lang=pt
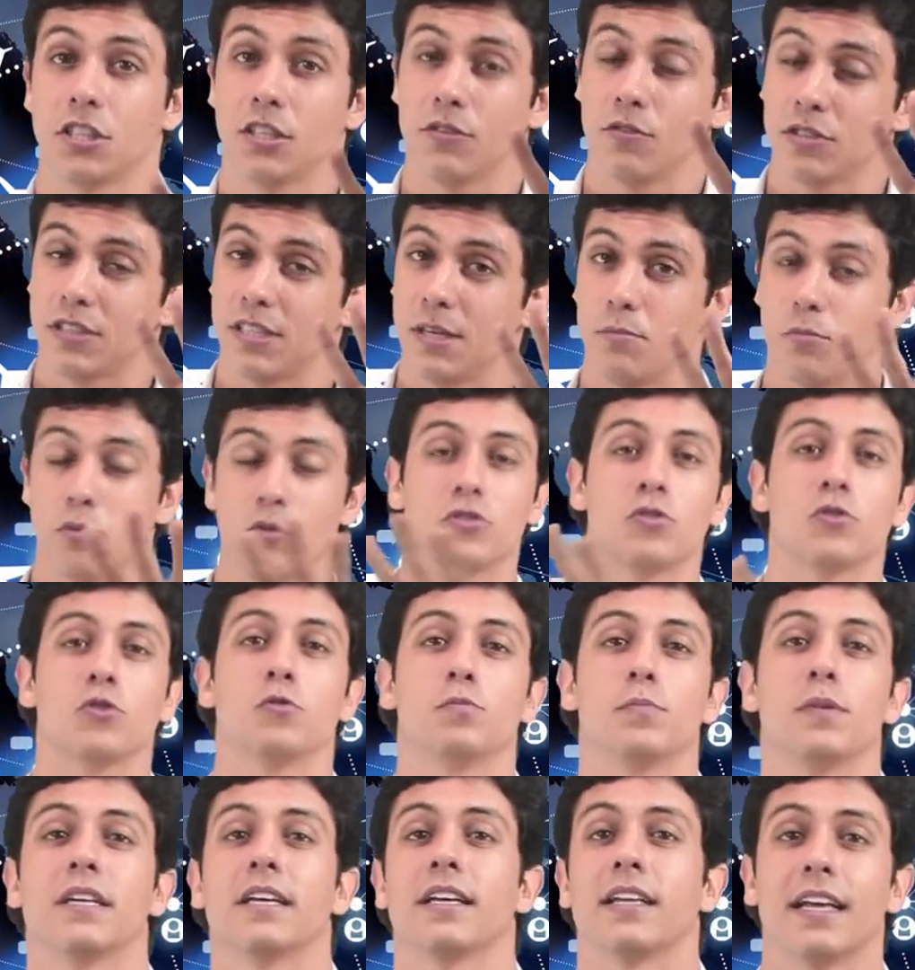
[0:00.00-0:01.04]
que você busque os
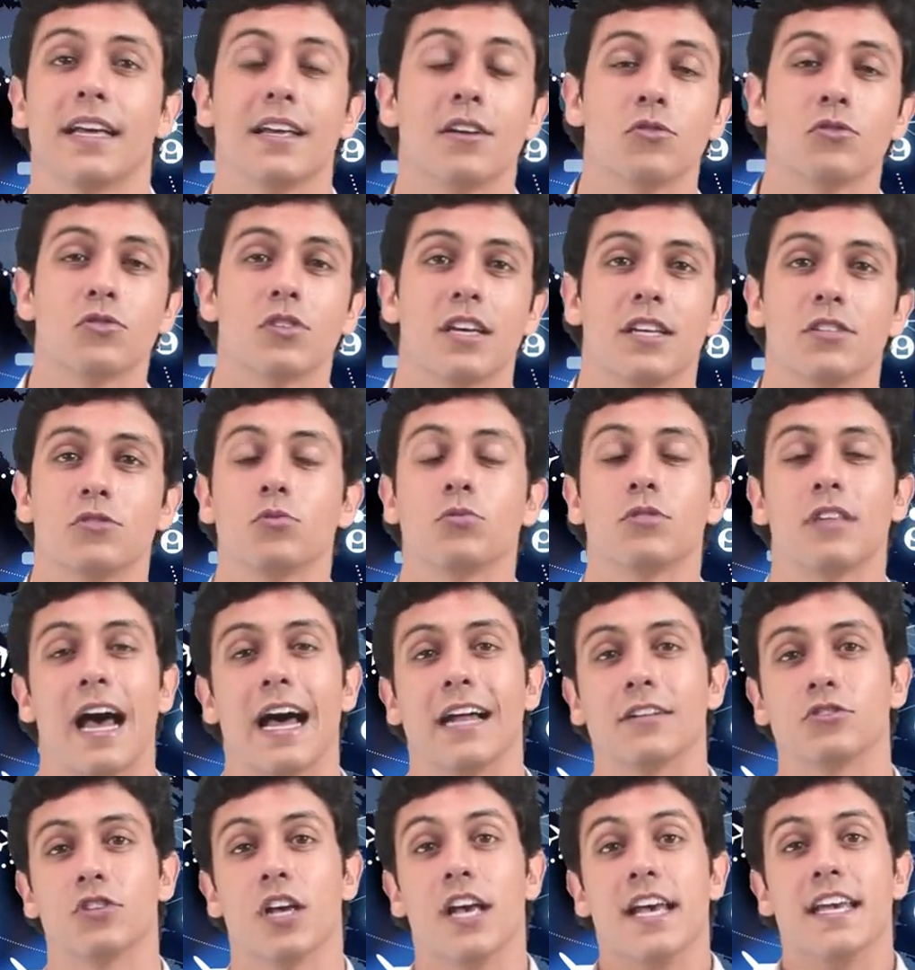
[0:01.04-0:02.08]
pequenos
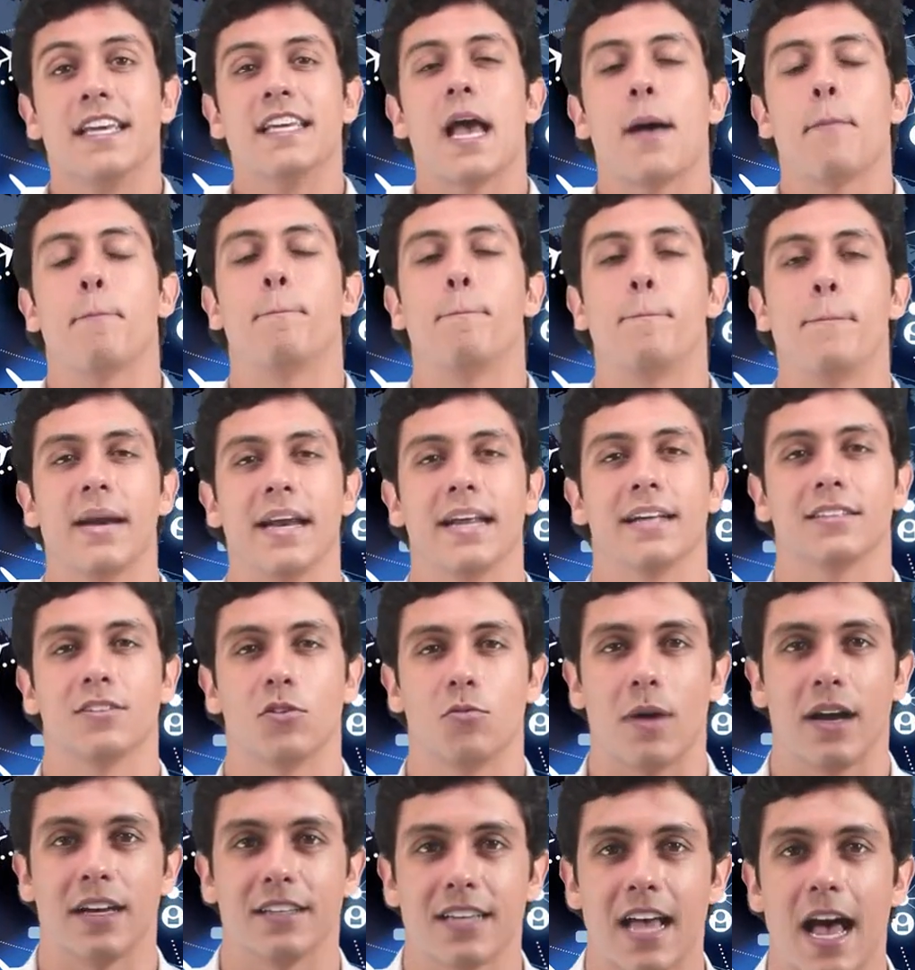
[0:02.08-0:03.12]
resultados e aprenda o
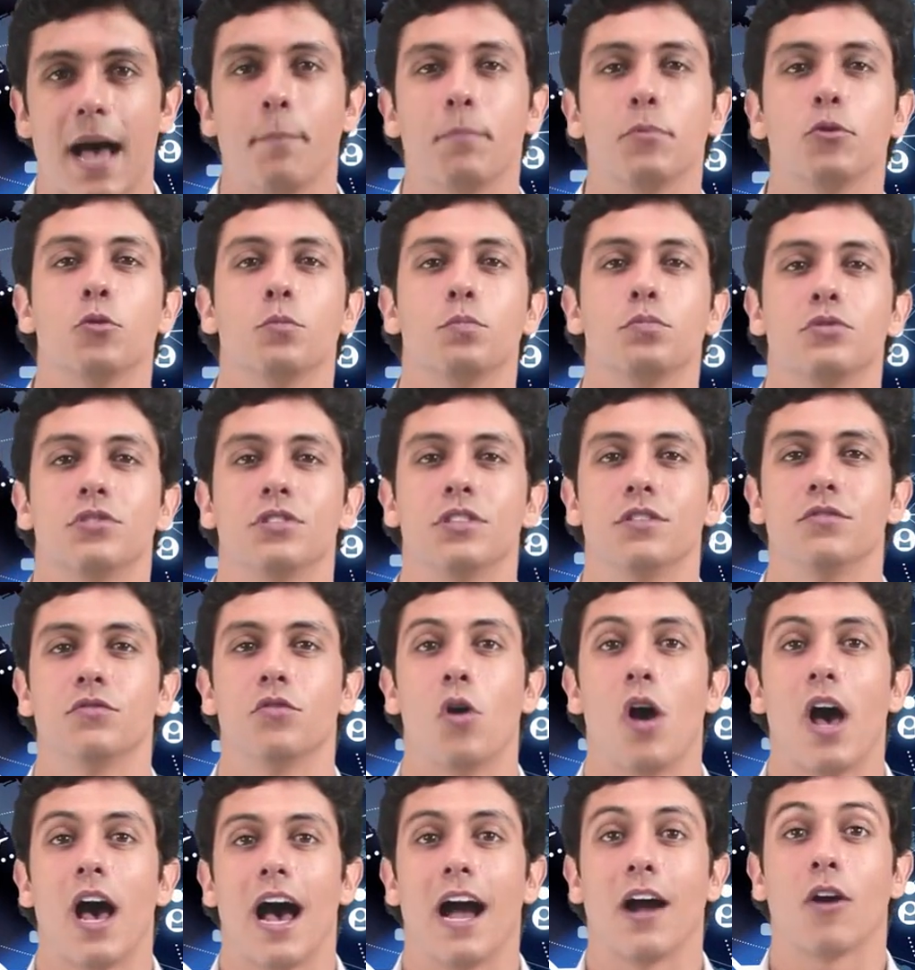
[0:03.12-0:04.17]
mais rápido
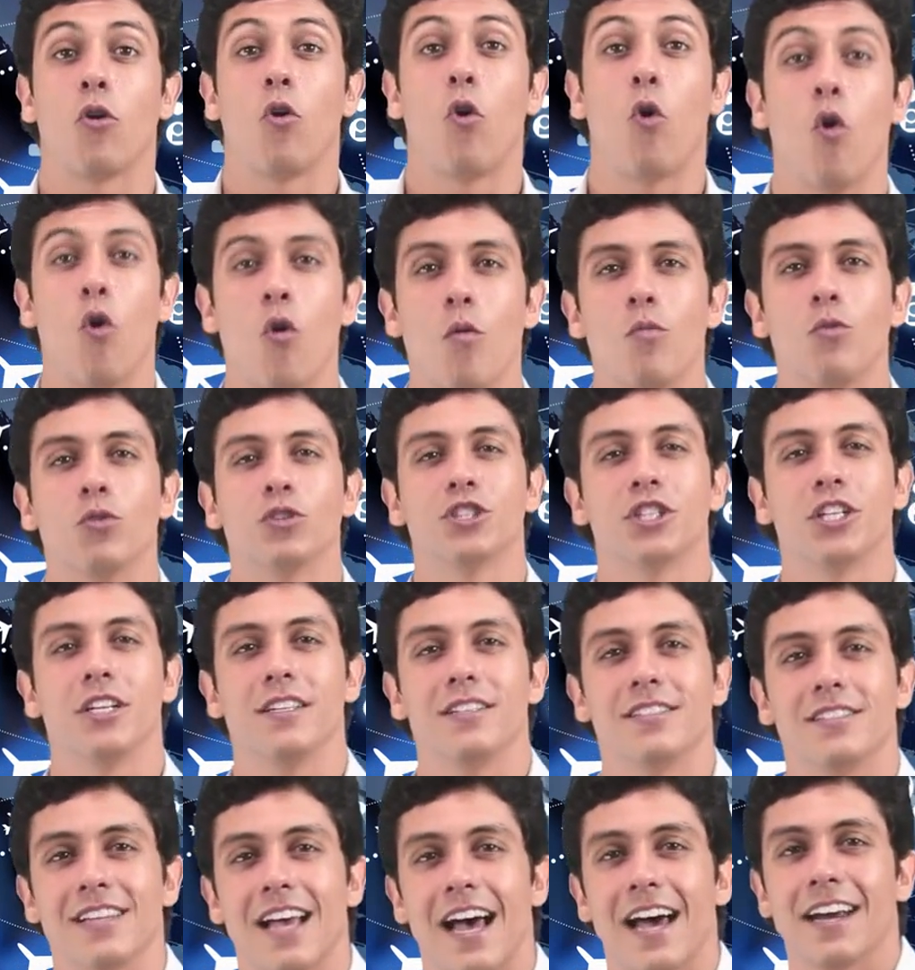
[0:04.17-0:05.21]
possível a como
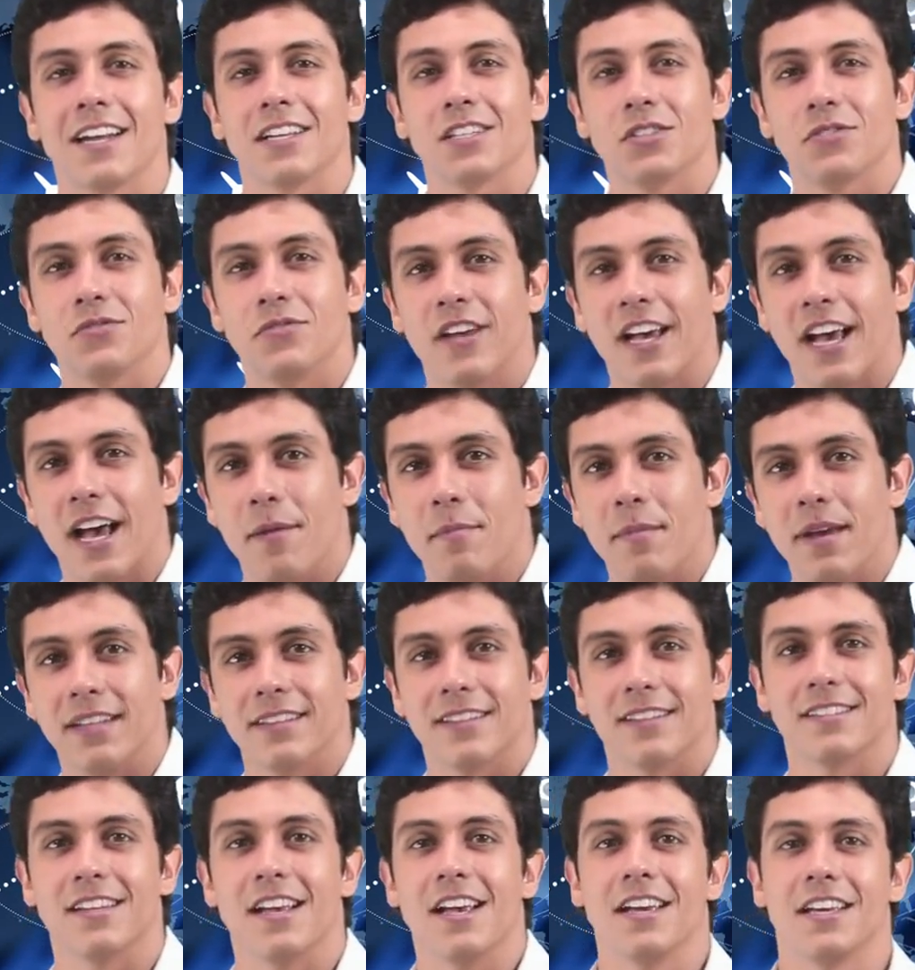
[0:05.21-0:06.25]
utilizar as
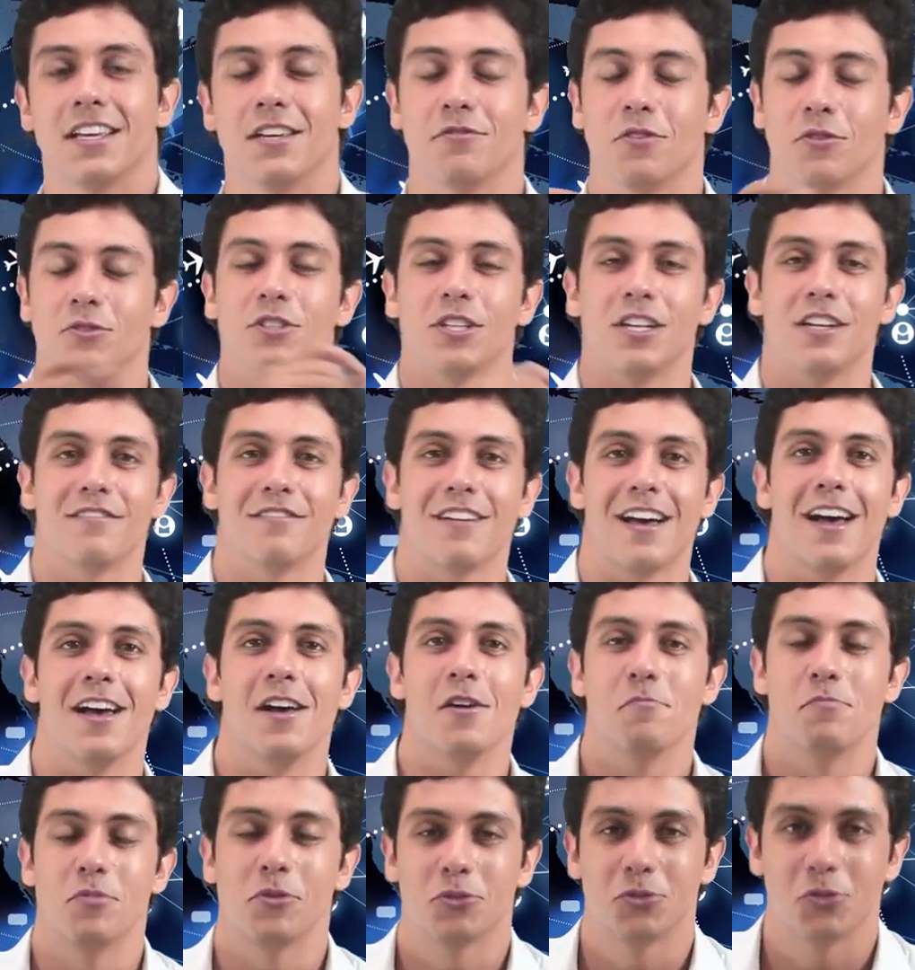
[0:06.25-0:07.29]
ferramentas que vão te
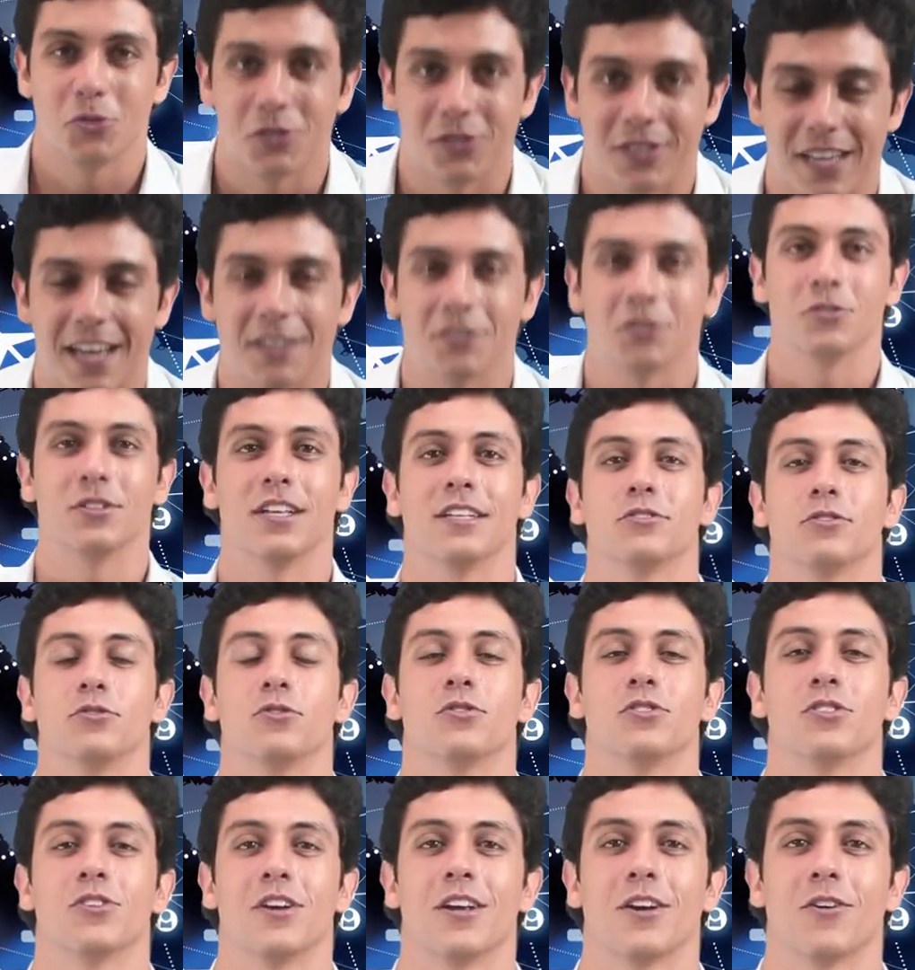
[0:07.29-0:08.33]
levar para o sucesso dentro
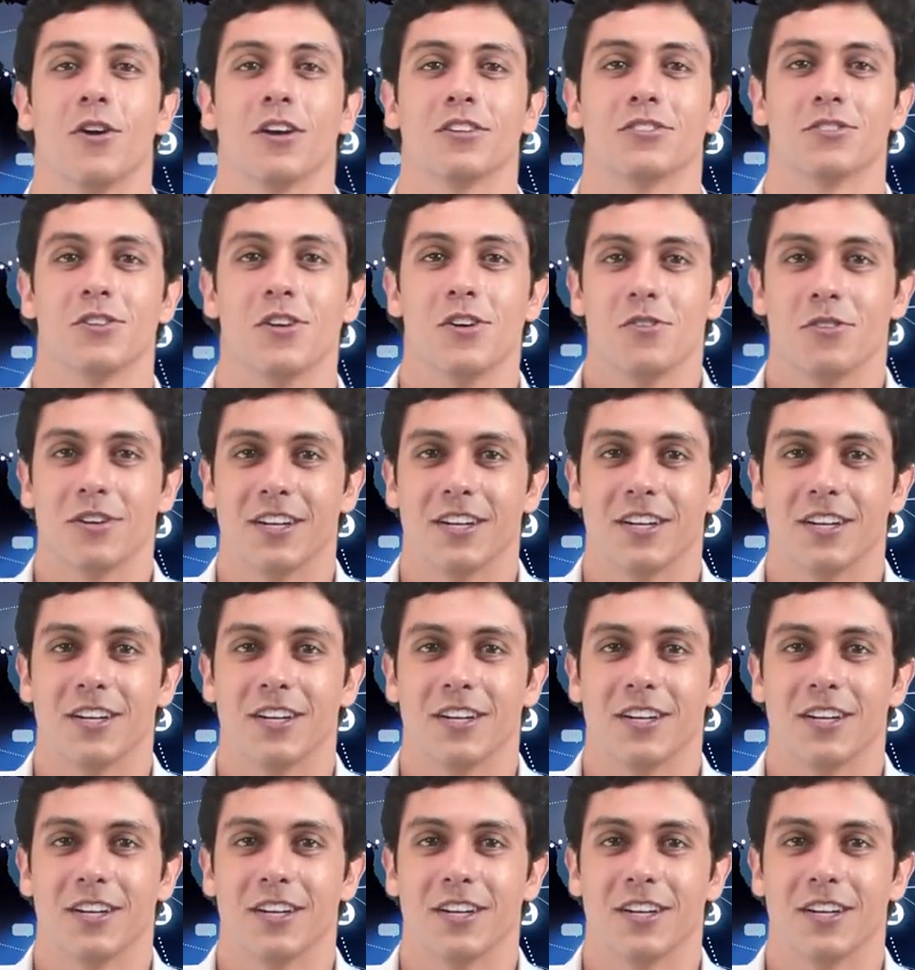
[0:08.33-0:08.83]
do seu negócio.